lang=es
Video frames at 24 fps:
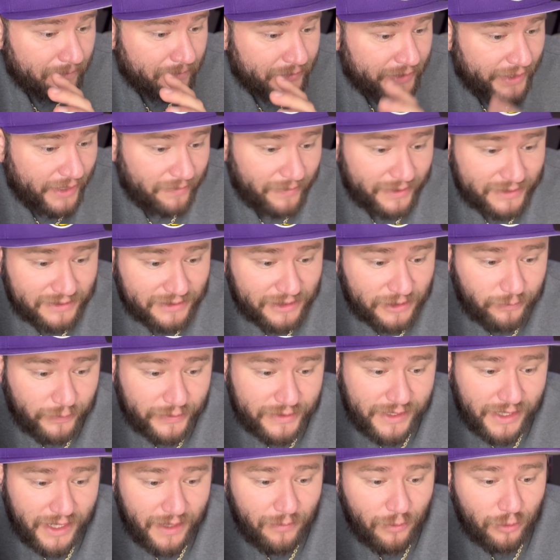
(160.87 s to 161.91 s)
tres meses
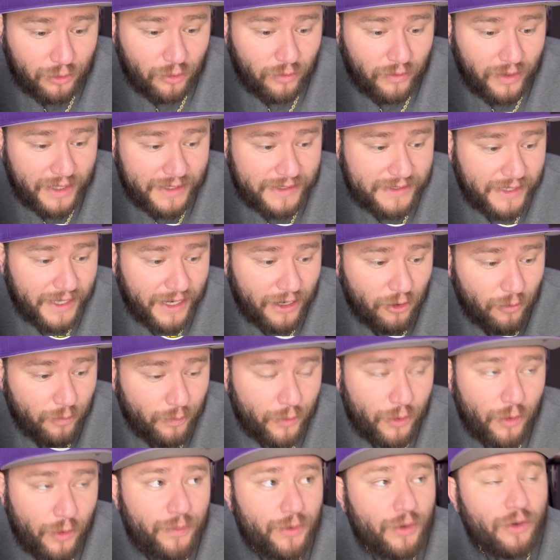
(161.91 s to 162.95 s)
después de que Motorola hiciera lo
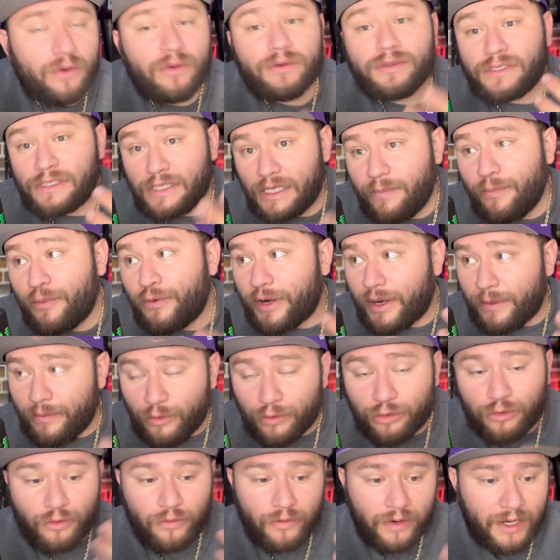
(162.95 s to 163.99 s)
propio, sí, porque
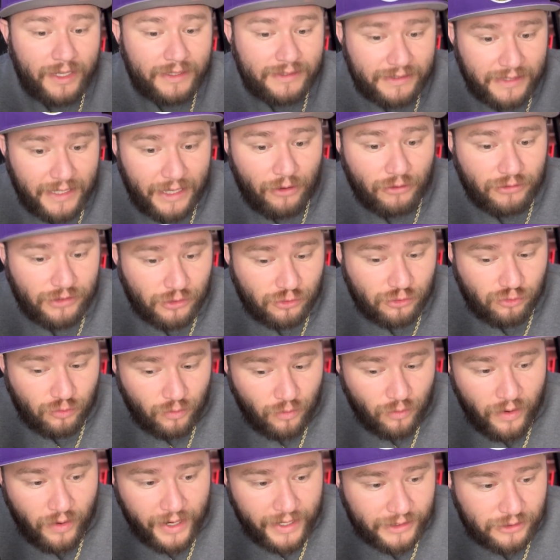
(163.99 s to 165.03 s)
Motorola este año se
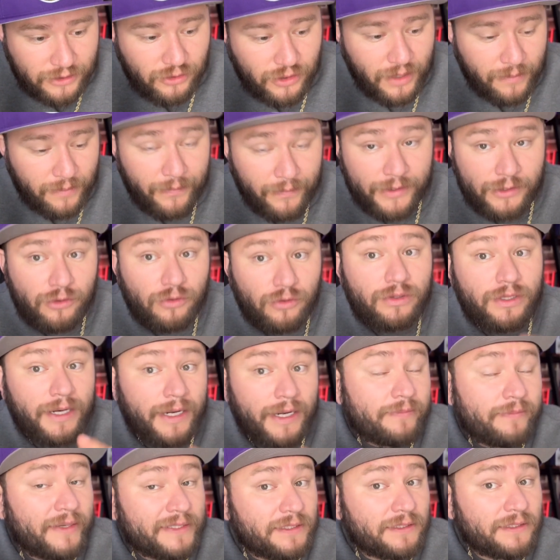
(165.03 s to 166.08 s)
sumó a eso y empezó
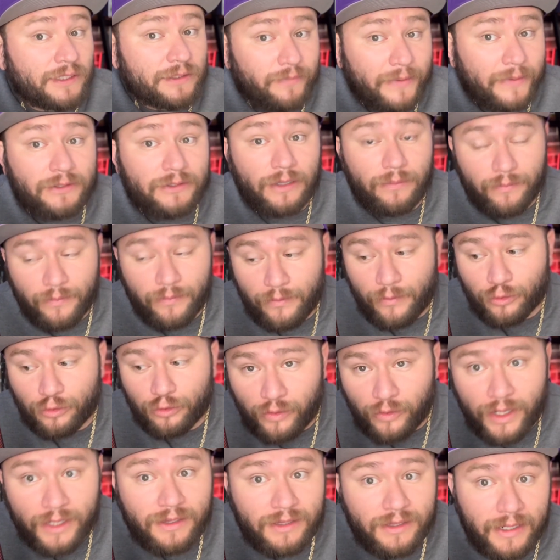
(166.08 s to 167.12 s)
tres meses después. A
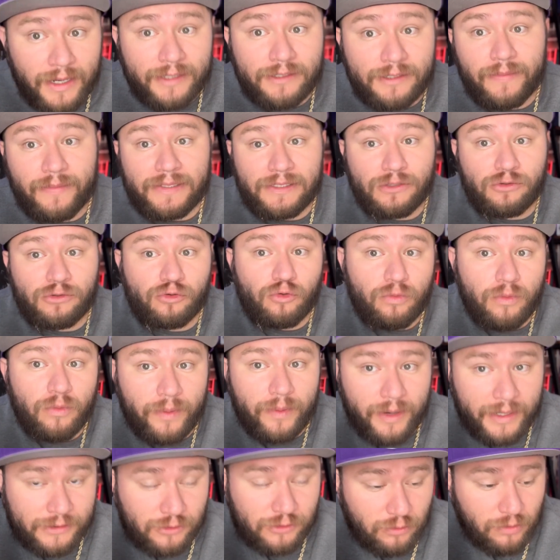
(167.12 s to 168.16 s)
Motorola tres meses
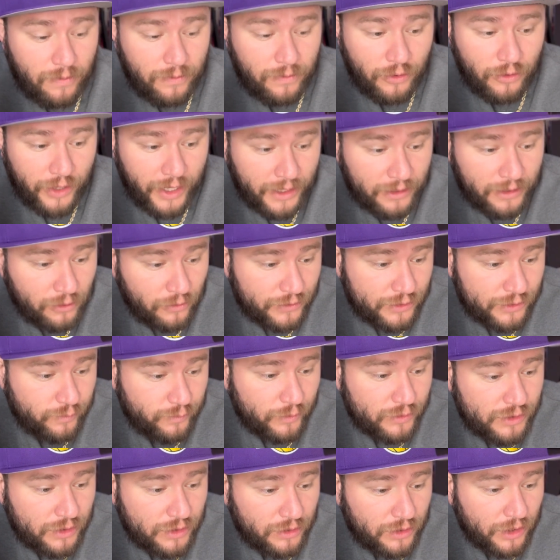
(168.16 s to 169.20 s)
estuvo, estuvo bloqueando
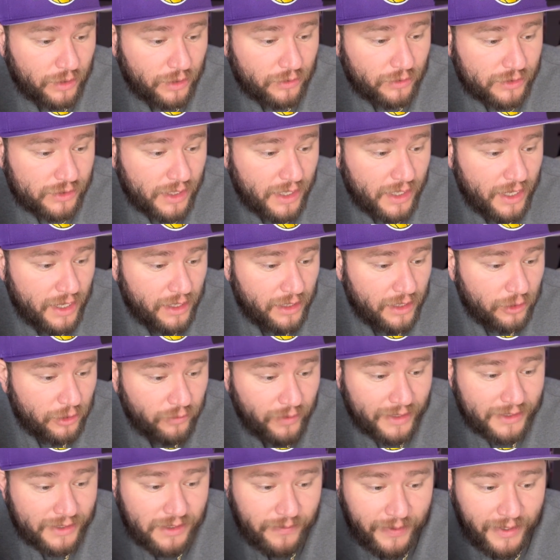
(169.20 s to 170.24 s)
dispositivos y
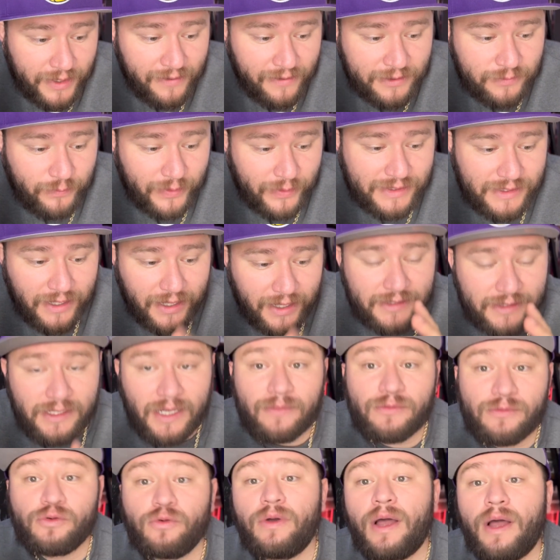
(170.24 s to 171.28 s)
una semana después de que
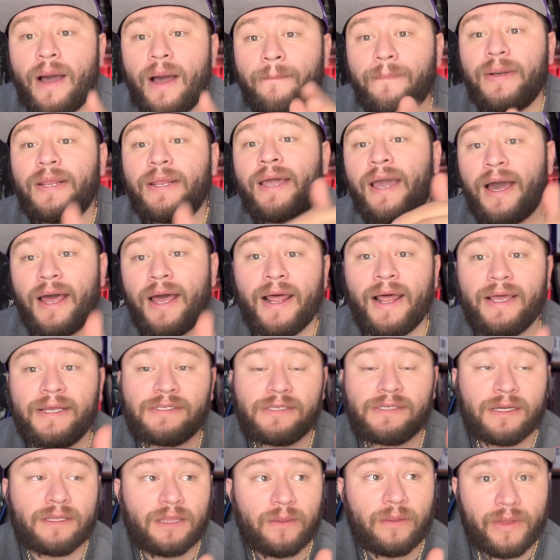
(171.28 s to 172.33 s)
Samsung aplicara
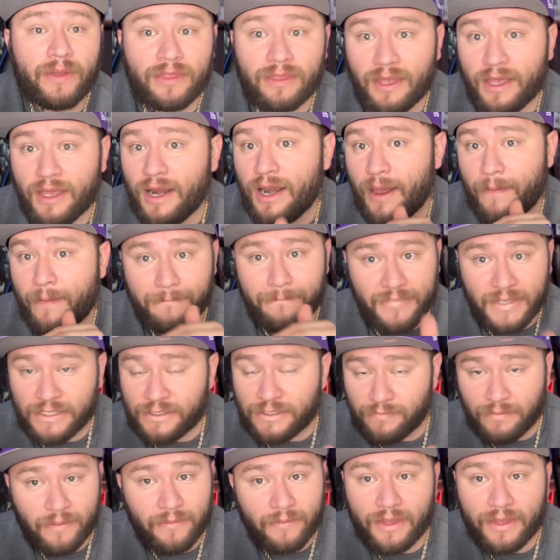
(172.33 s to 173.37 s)
exactamente la
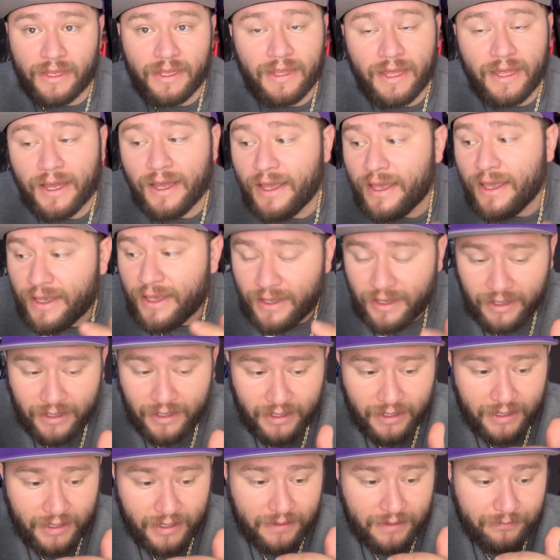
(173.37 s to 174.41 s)
misma medida.
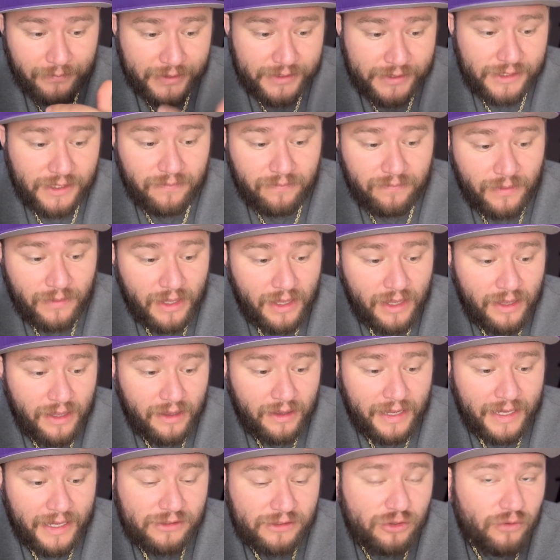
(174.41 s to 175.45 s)
Eh, pues sí,
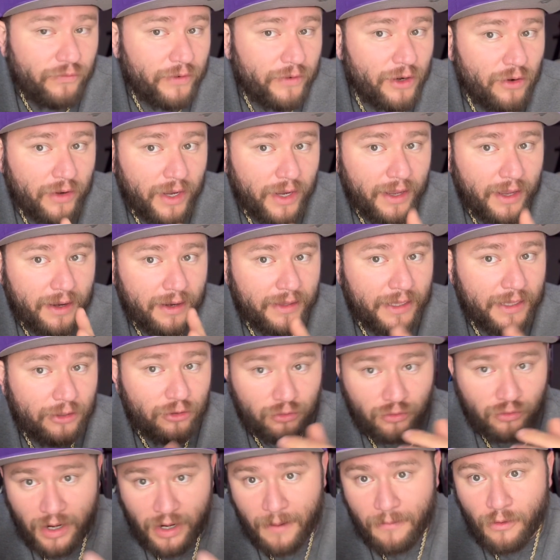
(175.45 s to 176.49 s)
esto fue lo que
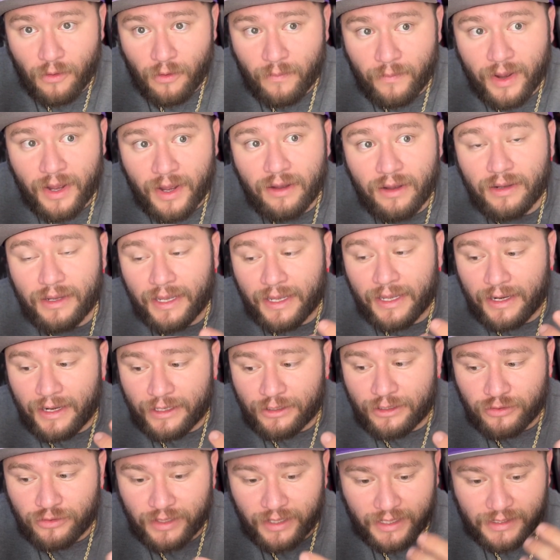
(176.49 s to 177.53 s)
detonó la bomba. El
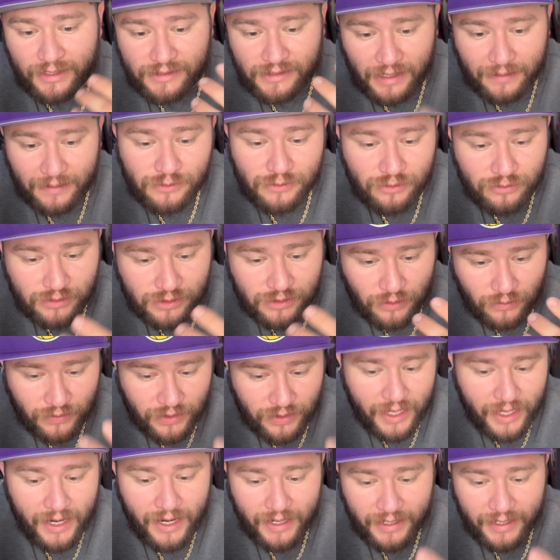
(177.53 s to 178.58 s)
hecho de que Samsung se
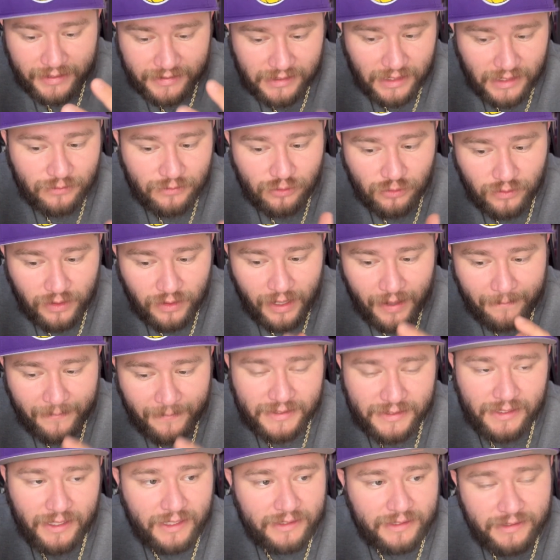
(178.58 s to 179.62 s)
uniera y Samsung
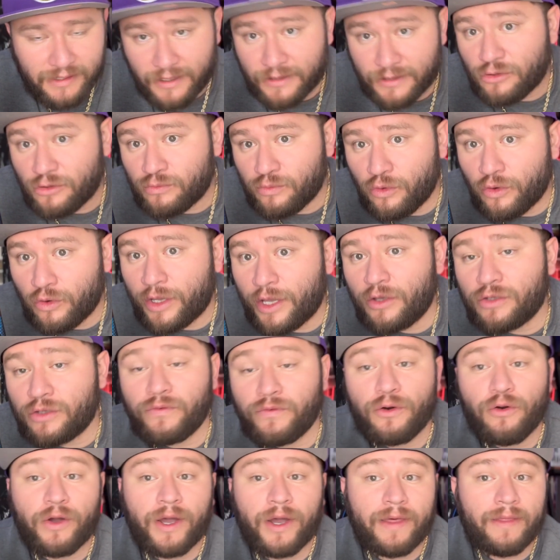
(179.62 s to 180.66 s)
empezara a hacer estos bloqueos
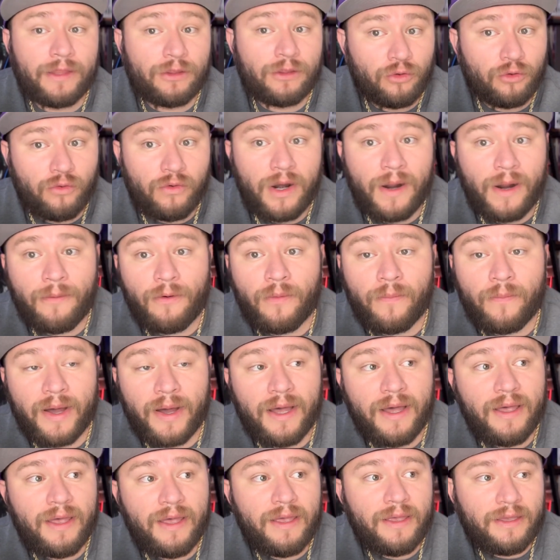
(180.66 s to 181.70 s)
fue lo que detonó la
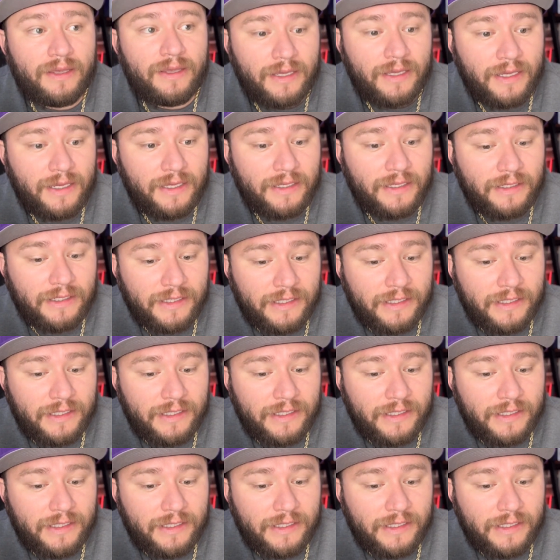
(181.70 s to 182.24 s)
bomba y